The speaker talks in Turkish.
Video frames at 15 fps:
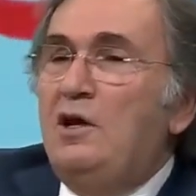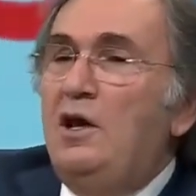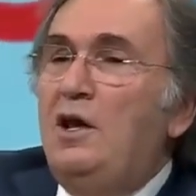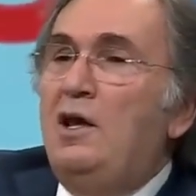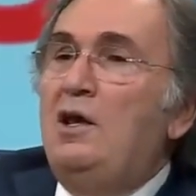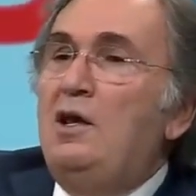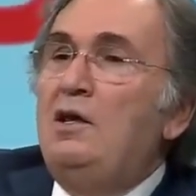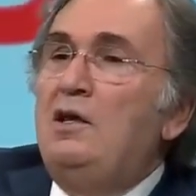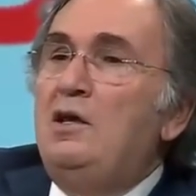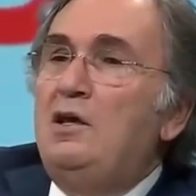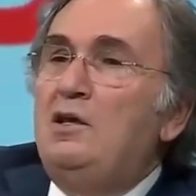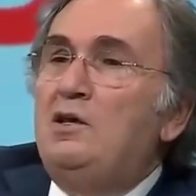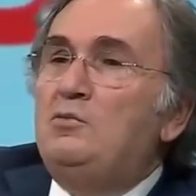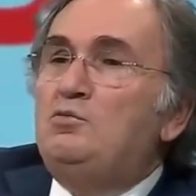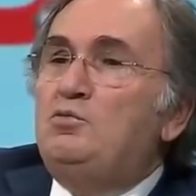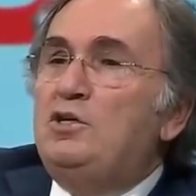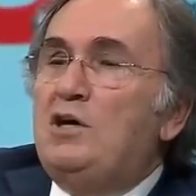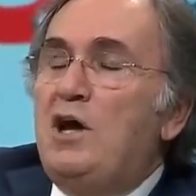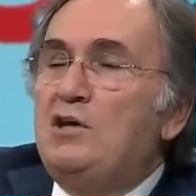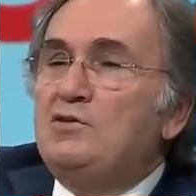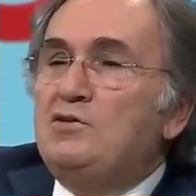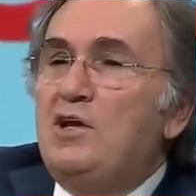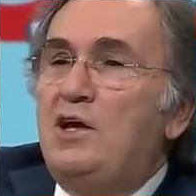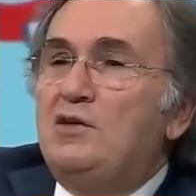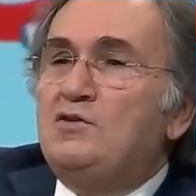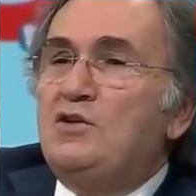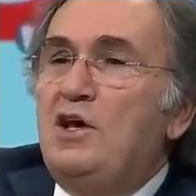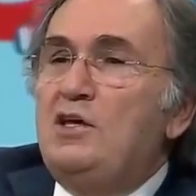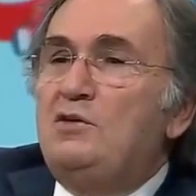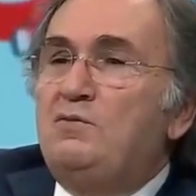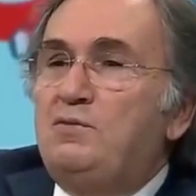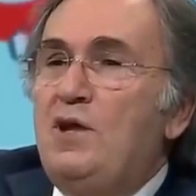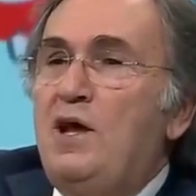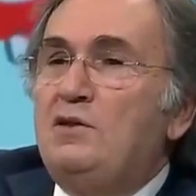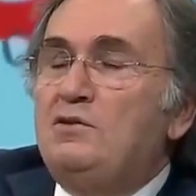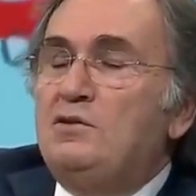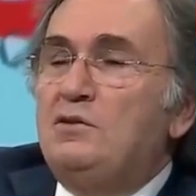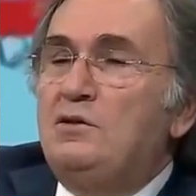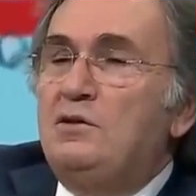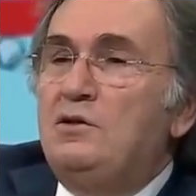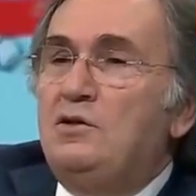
E biraz da zayıflat.